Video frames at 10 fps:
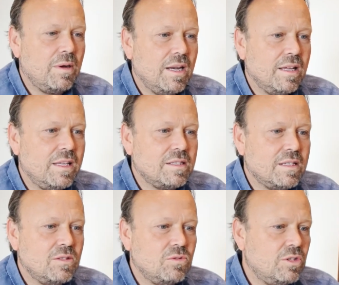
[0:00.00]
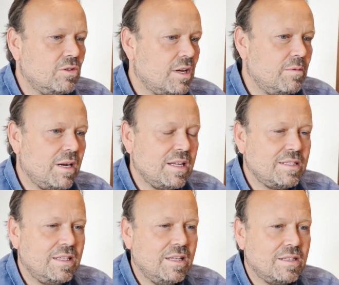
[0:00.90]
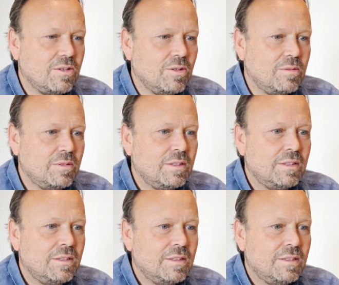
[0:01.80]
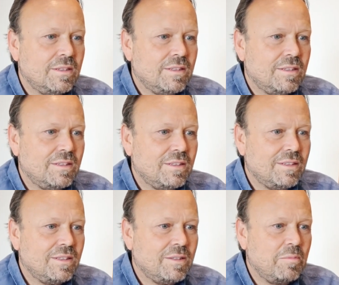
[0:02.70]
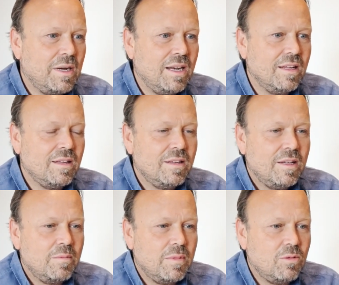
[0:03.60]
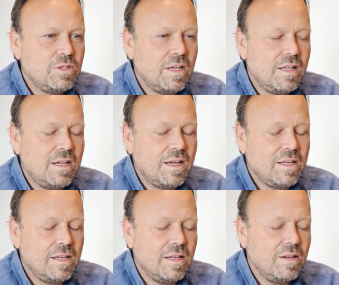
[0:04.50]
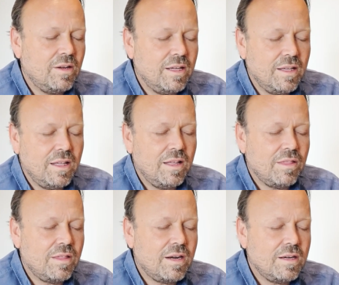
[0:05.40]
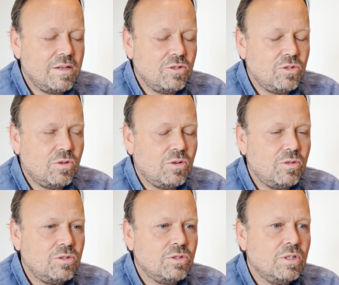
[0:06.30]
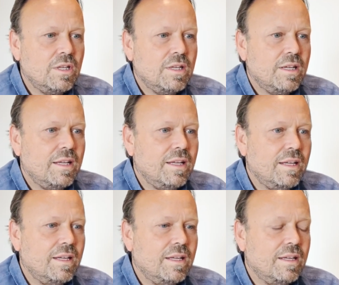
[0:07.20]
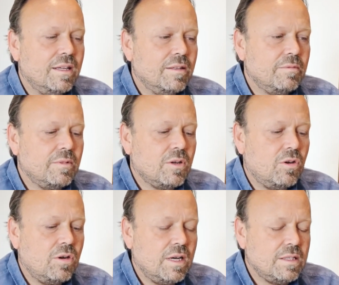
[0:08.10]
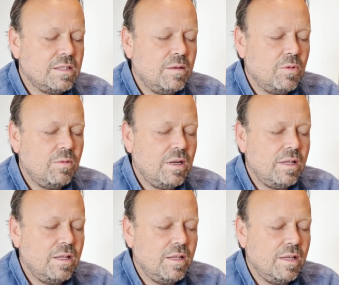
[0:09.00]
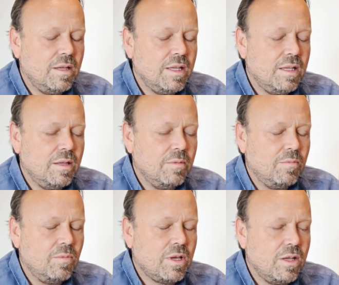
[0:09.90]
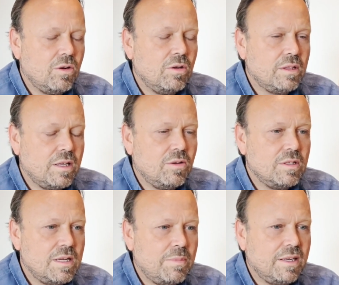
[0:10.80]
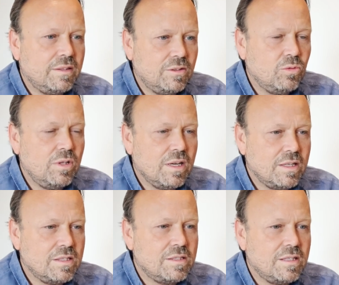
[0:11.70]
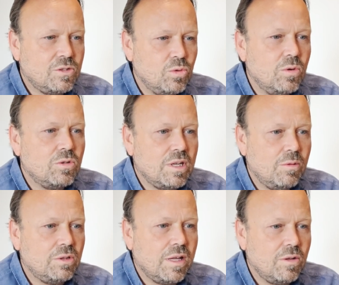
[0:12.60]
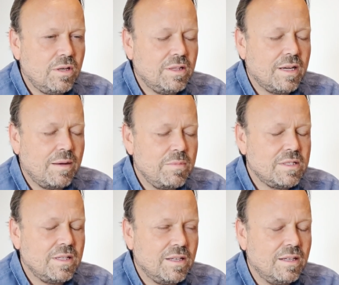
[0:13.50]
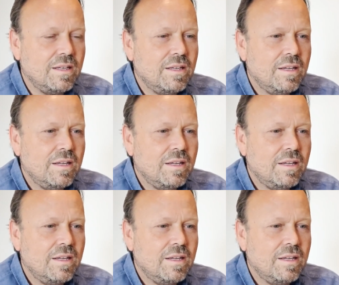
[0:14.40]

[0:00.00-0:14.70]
vale. ¿Y estás en un sitio que hay varias sillas o no? Sí. Vale. Me gustaría que eh, cierres los ojos, eh, cojas el móvil y, quiero conectar con esa parte tuya que es ese chungo saboteador y te cambies de,